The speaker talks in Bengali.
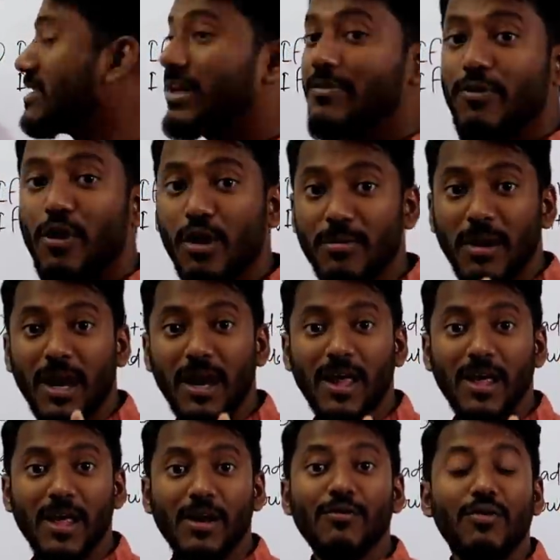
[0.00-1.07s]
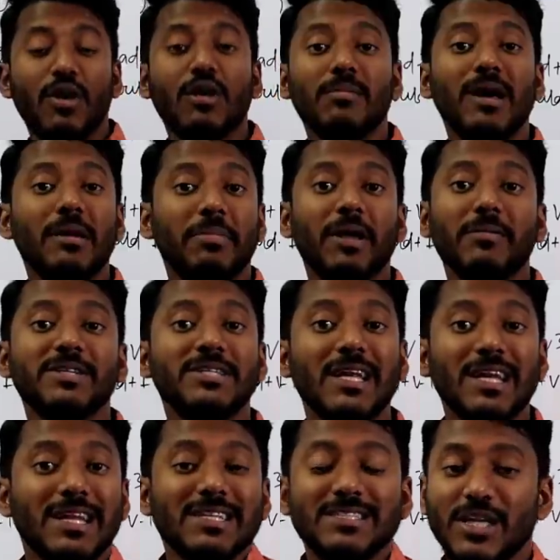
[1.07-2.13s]
মনে আছে ফর্মাল ফর্মাল
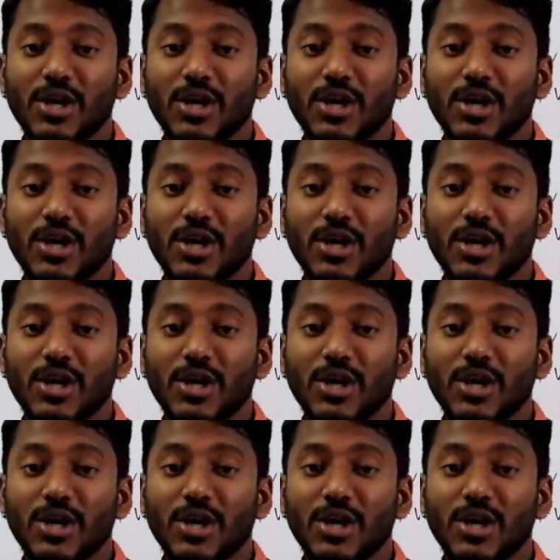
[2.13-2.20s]
পারমিশন